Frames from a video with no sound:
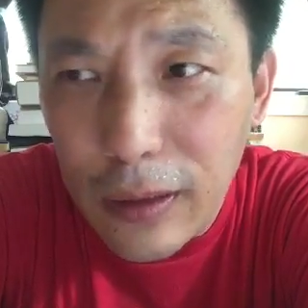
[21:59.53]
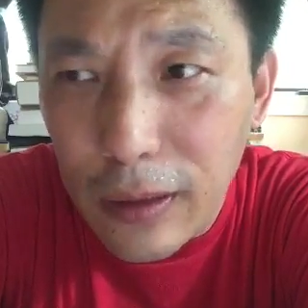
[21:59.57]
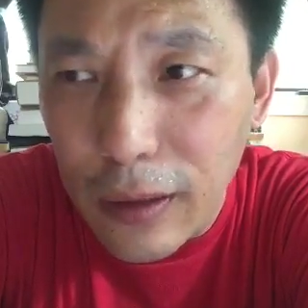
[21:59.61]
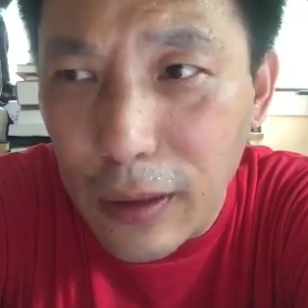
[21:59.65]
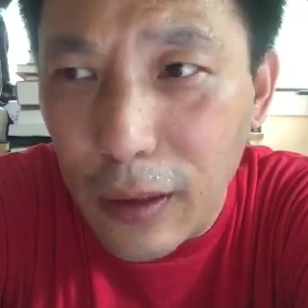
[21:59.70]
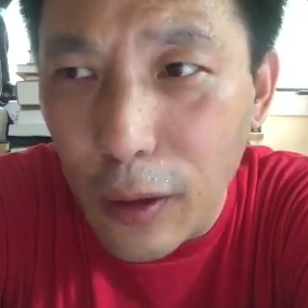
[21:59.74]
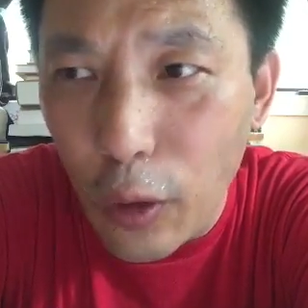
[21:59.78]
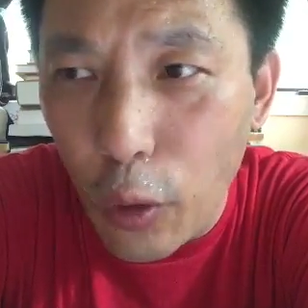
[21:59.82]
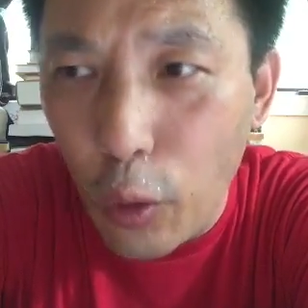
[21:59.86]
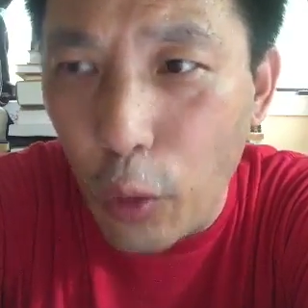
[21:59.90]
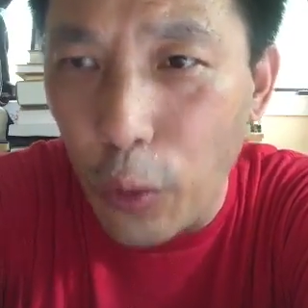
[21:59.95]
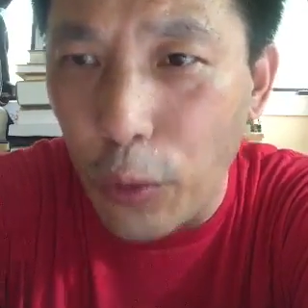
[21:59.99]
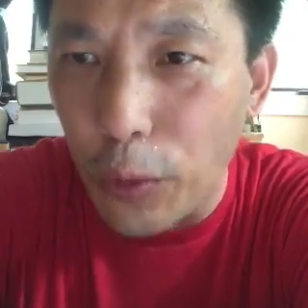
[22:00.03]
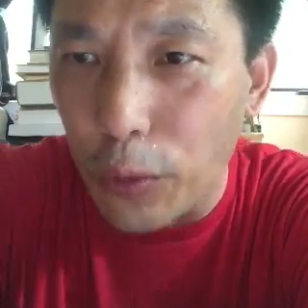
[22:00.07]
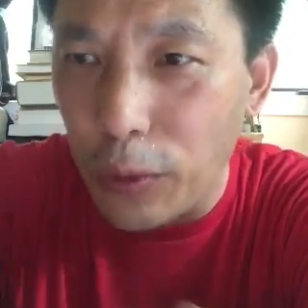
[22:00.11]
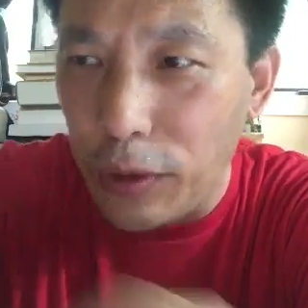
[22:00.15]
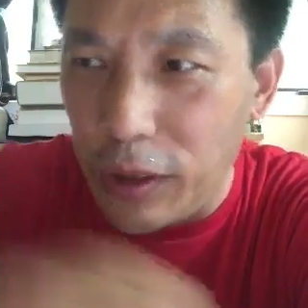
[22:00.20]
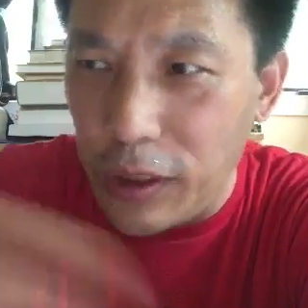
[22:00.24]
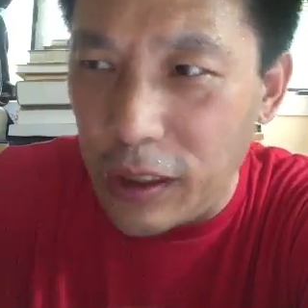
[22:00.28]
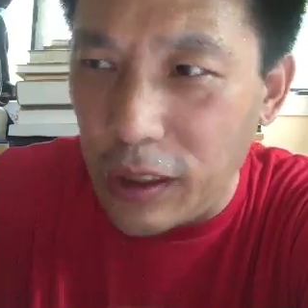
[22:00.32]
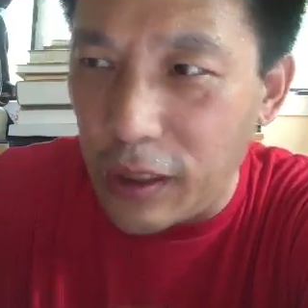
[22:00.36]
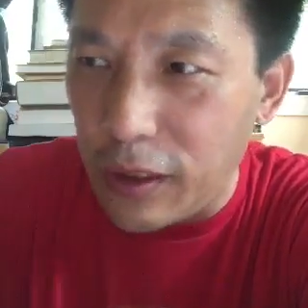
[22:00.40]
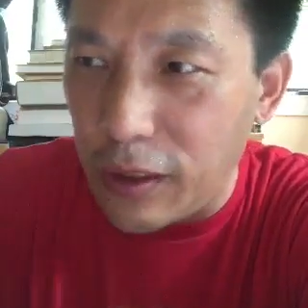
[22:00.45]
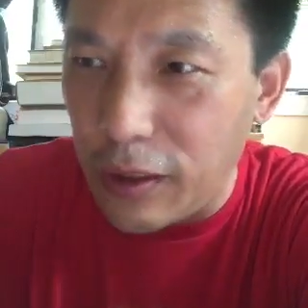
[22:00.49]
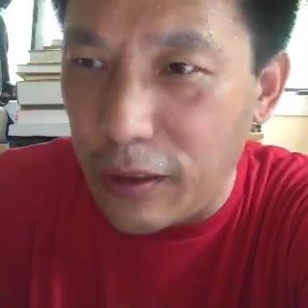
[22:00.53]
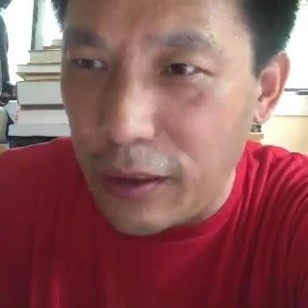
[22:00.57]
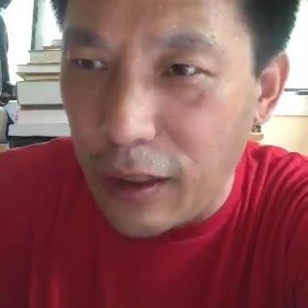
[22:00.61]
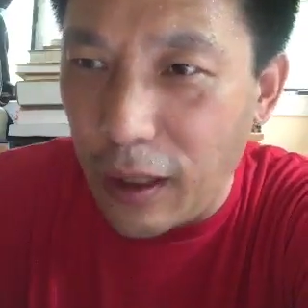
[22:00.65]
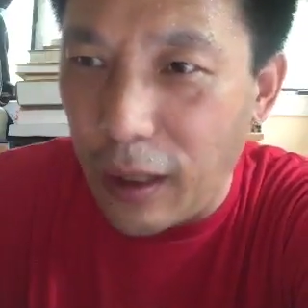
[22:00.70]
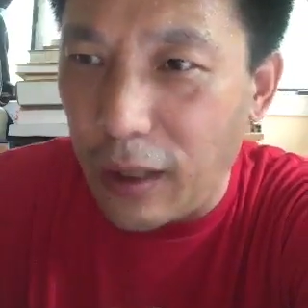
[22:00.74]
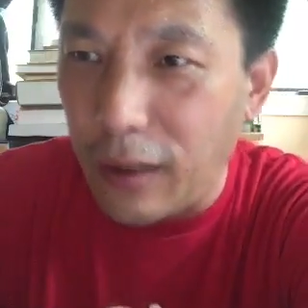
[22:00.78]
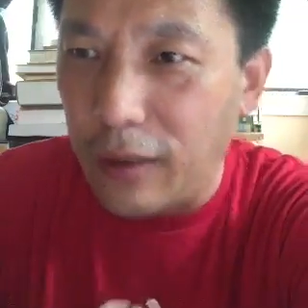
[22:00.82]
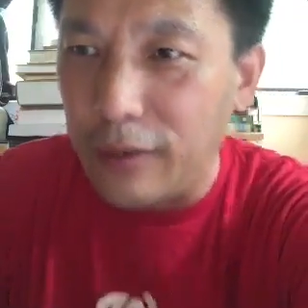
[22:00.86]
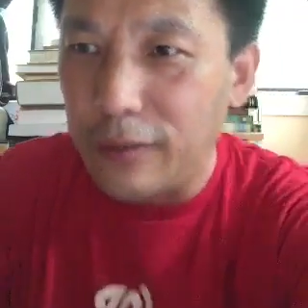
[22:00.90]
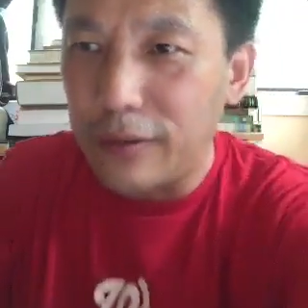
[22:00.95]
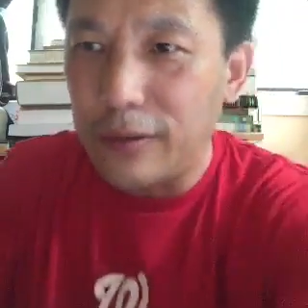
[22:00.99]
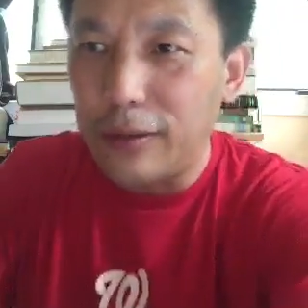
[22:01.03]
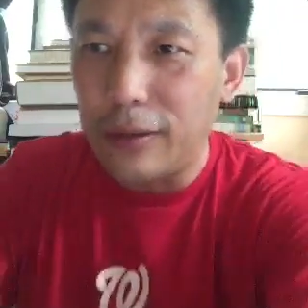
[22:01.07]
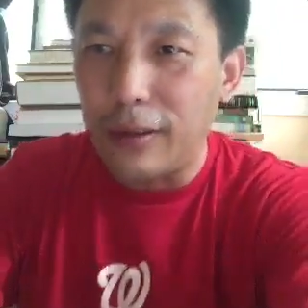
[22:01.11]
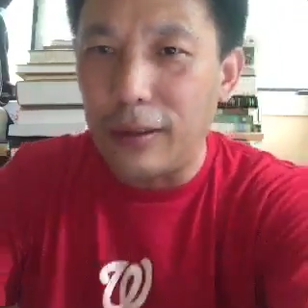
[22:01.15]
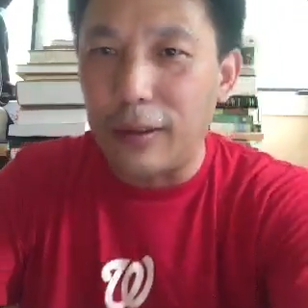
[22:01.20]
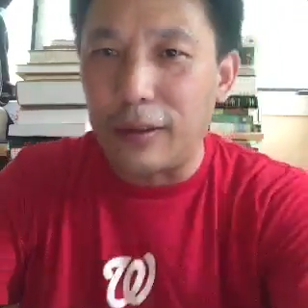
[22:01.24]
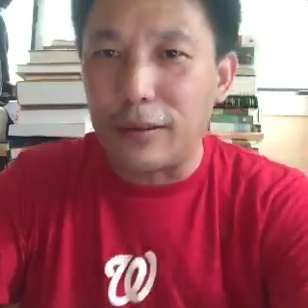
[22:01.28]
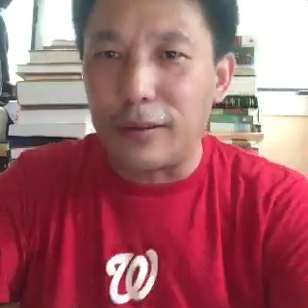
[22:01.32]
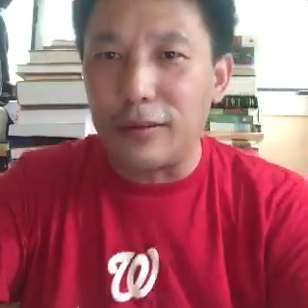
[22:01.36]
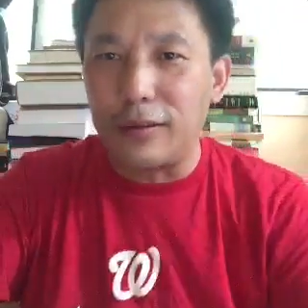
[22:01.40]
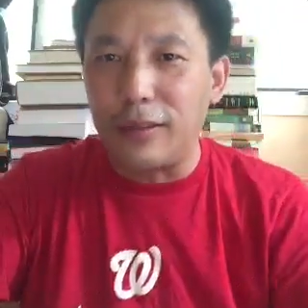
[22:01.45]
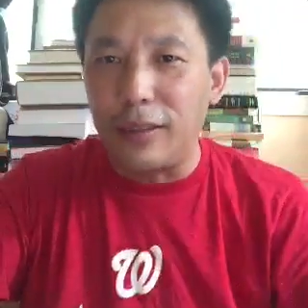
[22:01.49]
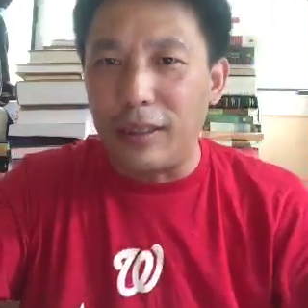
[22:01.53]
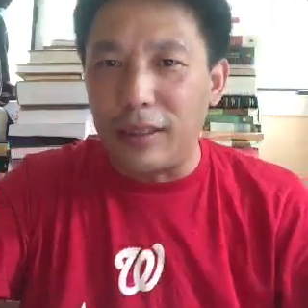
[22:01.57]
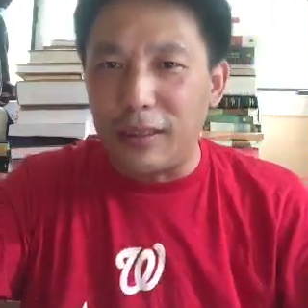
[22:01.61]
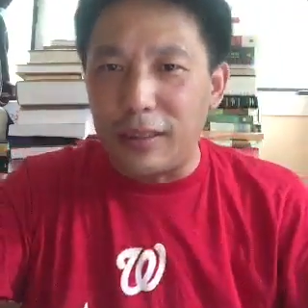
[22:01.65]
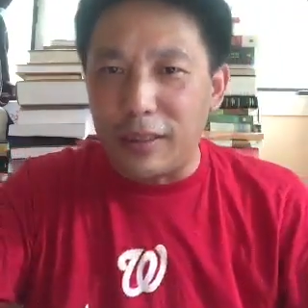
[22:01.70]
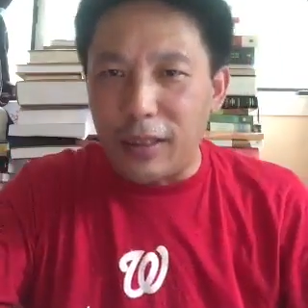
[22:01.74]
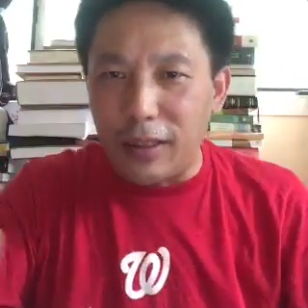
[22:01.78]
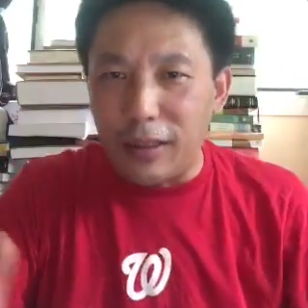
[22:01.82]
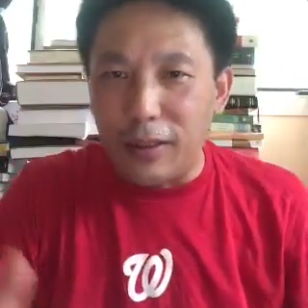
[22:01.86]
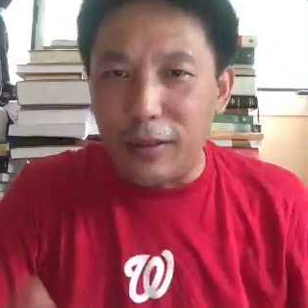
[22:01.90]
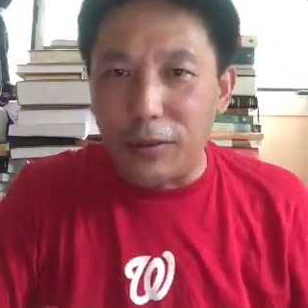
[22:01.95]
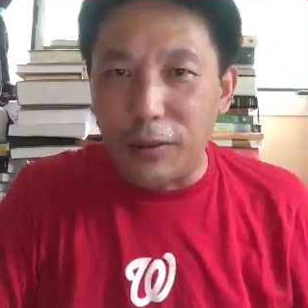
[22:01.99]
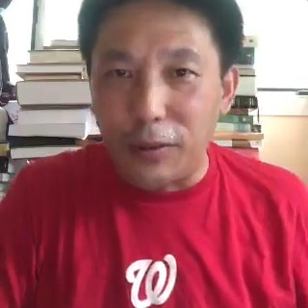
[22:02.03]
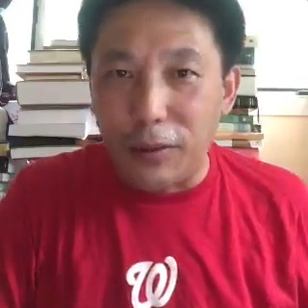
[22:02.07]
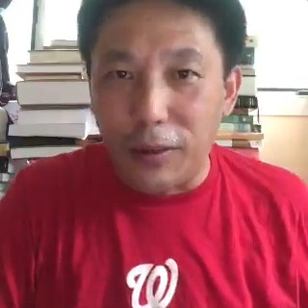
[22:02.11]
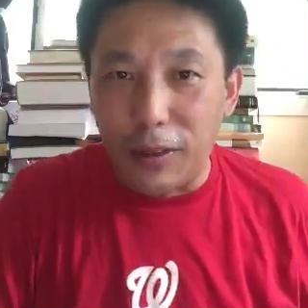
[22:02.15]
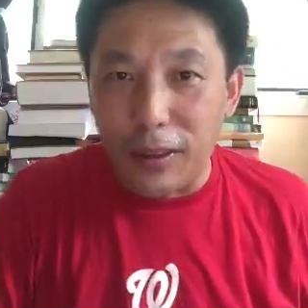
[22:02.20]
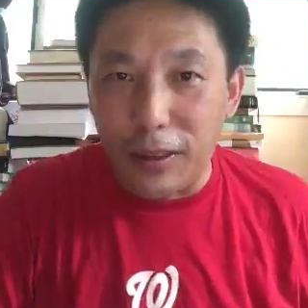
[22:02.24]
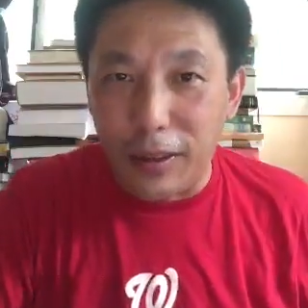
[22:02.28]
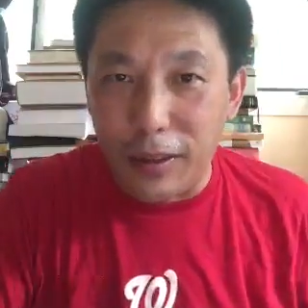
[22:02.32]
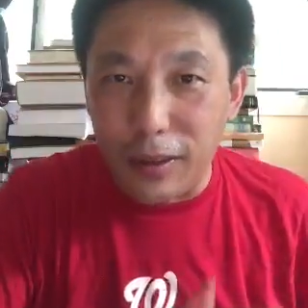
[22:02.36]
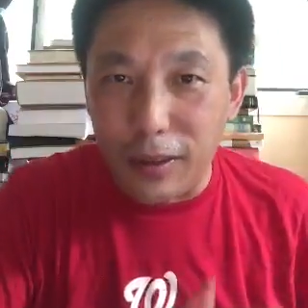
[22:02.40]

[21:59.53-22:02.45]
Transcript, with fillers: 呃，忽悠一些人呢，啊，另一些人就可